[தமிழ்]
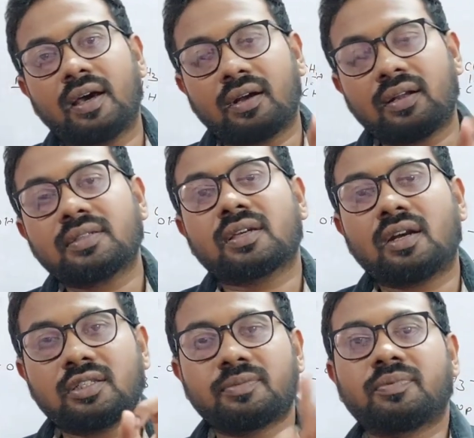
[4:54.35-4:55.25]
யாரெல்லாம்
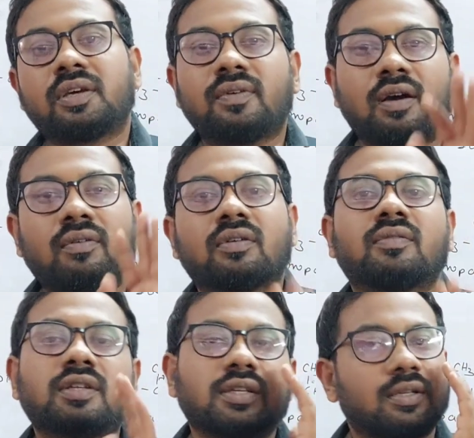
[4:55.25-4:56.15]
ஸ்காலர்ஷிப் தேவையோ அவங்க
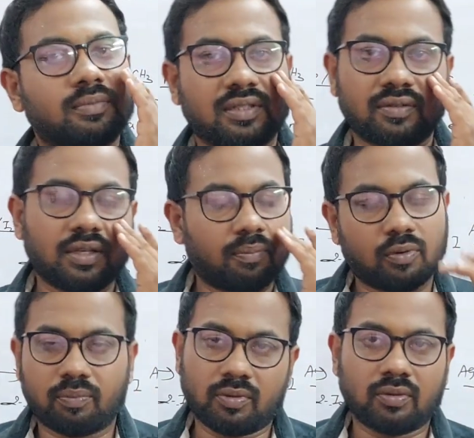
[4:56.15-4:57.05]
வந்து இன்கம் சர்டிஃபிகேட்
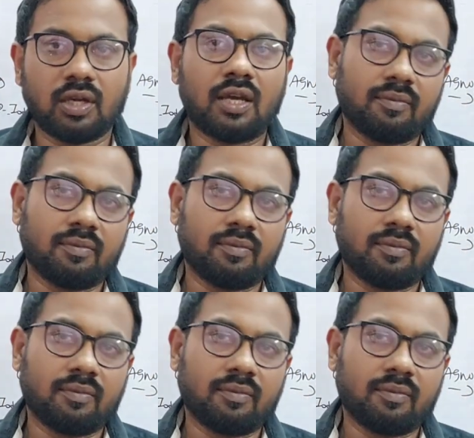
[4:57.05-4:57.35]
அப்லோட் பண்ணணும்